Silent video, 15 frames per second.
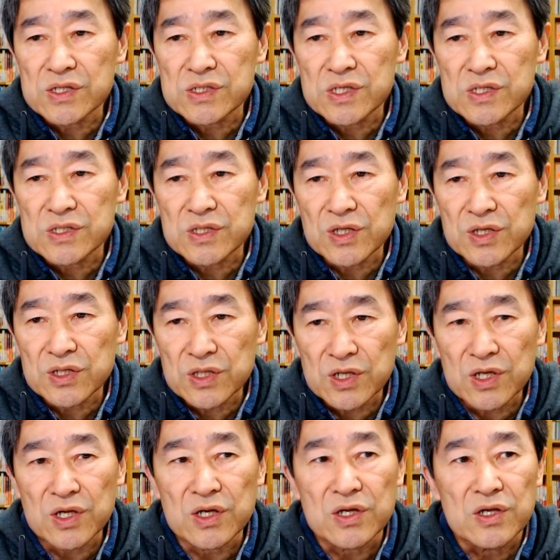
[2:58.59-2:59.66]
生され
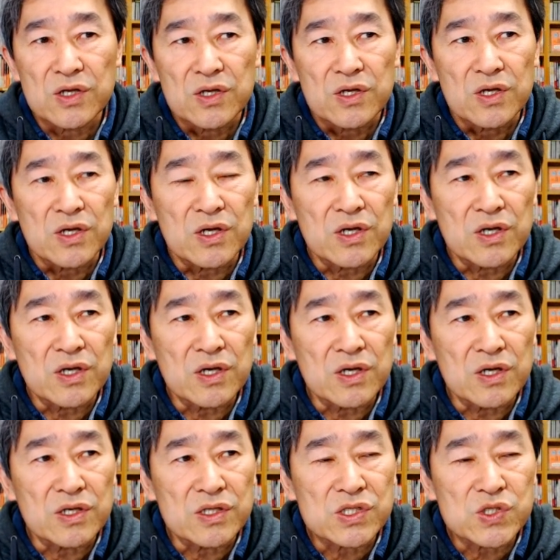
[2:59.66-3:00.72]
て、
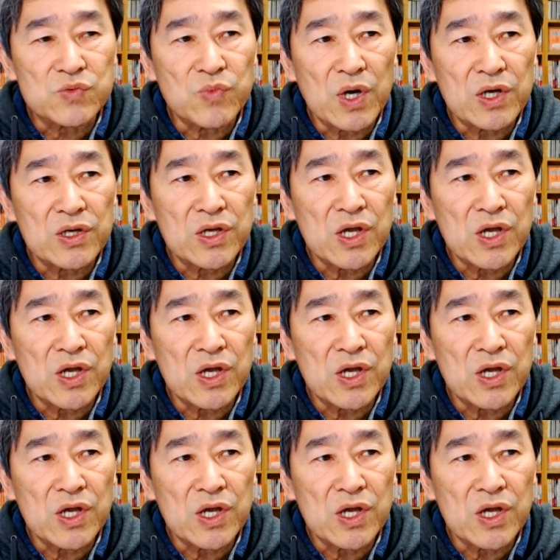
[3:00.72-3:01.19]
えー、1万